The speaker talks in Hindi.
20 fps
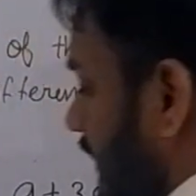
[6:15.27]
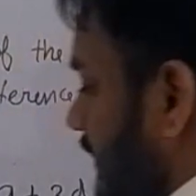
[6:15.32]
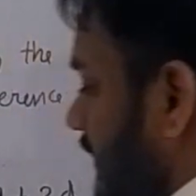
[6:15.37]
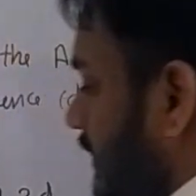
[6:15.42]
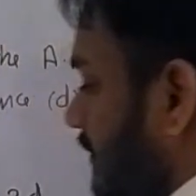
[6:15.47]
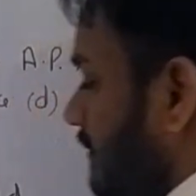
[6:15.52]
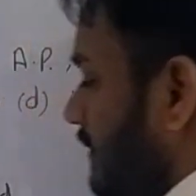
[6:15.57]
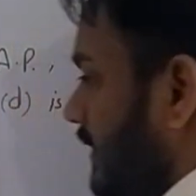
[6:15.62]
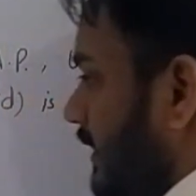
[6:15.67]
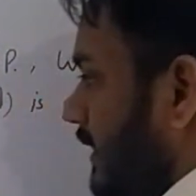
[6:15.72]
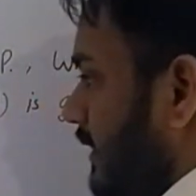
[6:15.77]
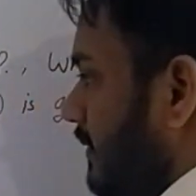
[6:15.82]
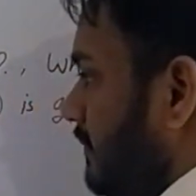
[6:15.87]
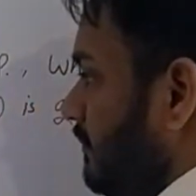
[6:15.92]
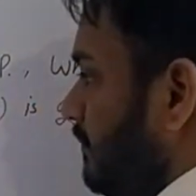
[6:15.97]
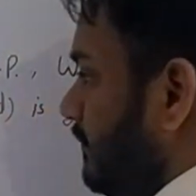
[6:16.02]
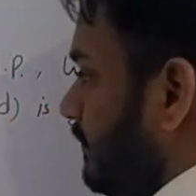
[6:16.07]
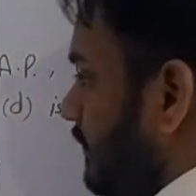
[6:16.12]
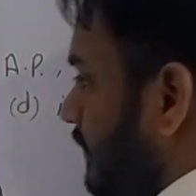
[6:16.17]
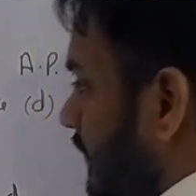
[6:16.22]
ए थ्री में क्या
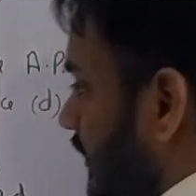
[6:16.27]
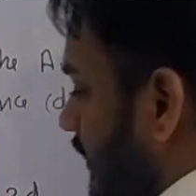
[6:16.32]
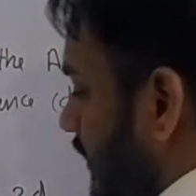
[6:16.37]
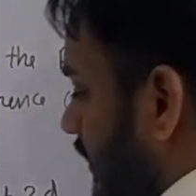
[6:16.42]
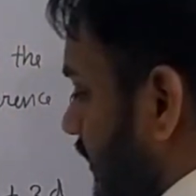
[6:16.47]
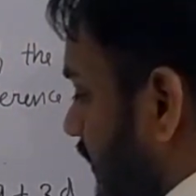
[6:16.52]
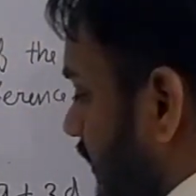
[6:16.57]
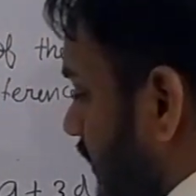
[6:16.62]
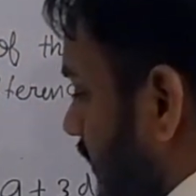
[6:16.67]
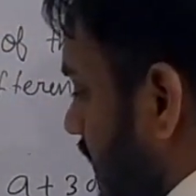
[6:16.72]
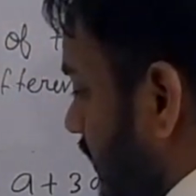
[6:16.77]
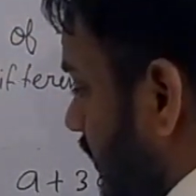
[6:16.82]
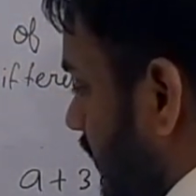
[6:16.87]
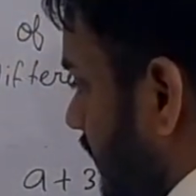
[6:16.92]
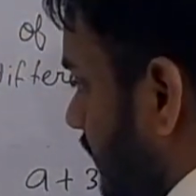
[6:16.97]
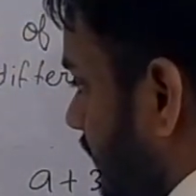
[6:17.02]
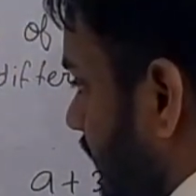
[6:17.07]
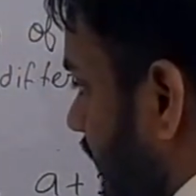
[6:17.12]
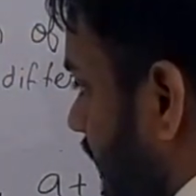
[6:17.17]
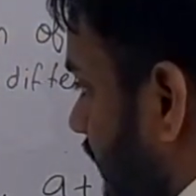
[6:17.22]
है कि
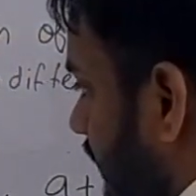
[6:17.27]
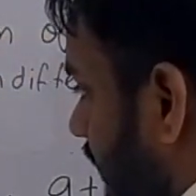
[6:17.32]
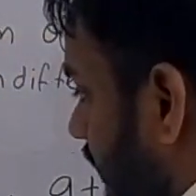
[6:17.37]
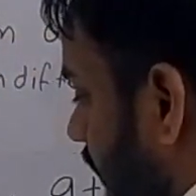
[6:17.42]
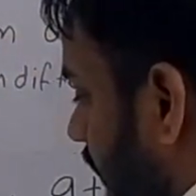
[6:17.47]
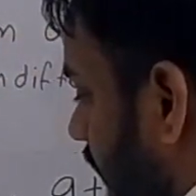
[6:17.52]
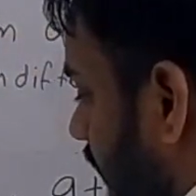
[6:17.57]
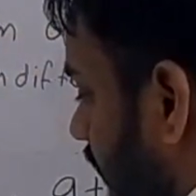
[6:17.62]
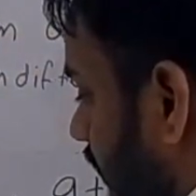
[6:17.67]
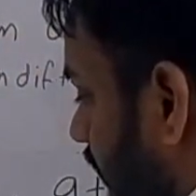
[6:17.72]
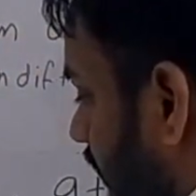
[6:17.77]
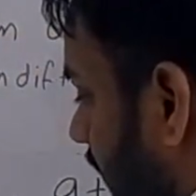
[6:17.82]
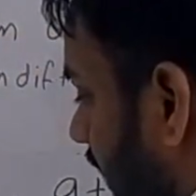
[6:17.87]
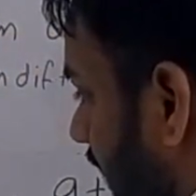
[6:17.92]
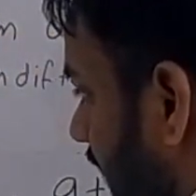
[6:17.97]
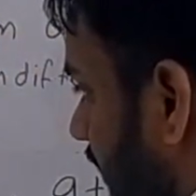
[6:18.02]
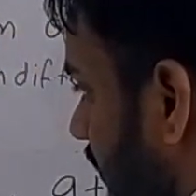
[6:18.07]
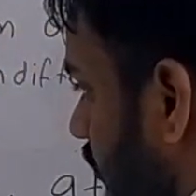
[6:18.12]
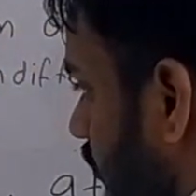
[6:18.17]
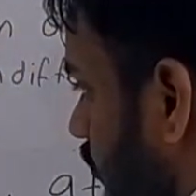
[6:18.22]

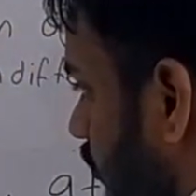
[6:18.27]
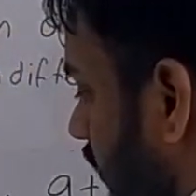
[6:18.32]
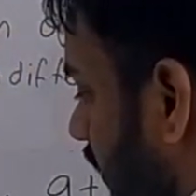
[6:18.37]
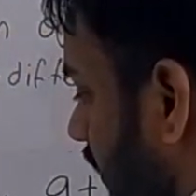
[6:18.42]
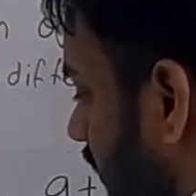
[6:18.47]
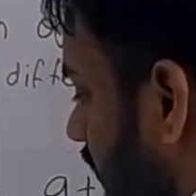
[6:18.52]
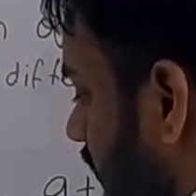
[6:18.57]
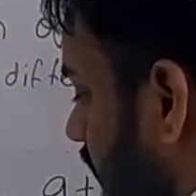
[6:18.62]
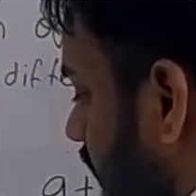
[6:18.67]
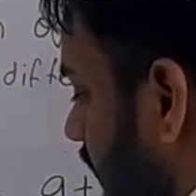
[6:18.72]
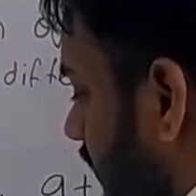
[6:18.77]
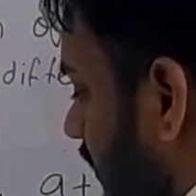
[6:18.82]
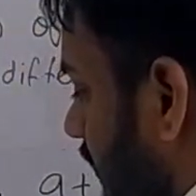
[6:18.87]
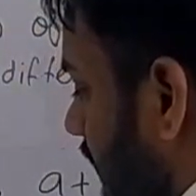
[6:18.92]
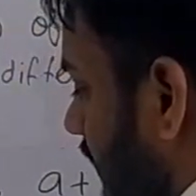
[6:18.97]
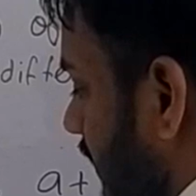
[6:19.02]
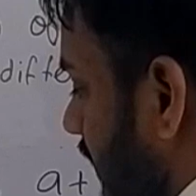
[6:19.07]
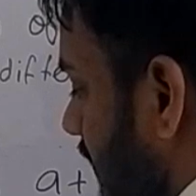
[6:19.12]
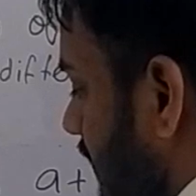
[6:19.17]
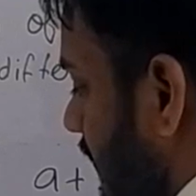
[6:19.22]
माइनस वन
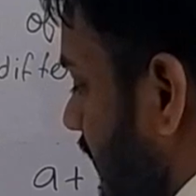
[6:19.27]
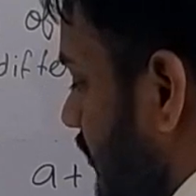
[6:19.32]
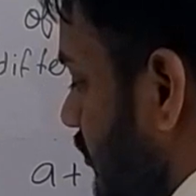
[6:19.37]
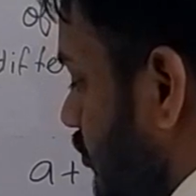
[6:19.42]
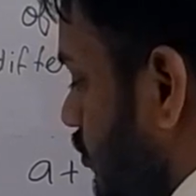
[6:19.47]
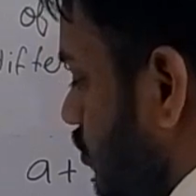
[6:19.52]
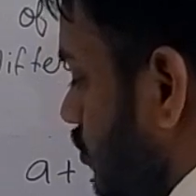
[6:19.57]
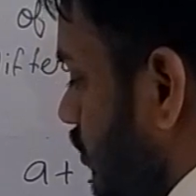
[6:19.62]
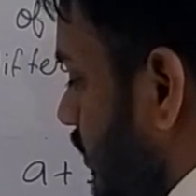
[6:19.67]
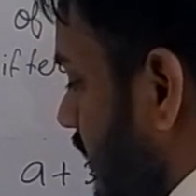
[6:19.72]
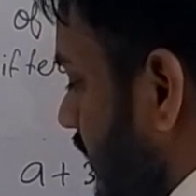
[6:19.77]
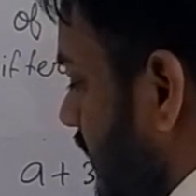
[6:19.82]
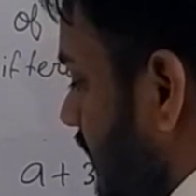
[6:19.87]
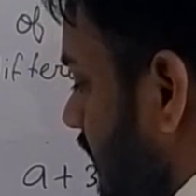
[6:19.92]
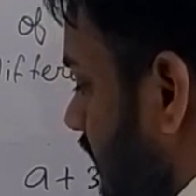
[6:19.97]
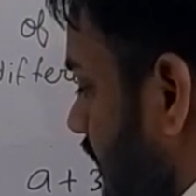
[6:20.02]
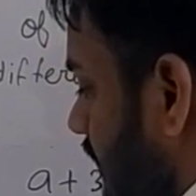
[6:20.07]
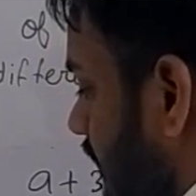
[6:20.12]
मतलब ए प्लस टू डी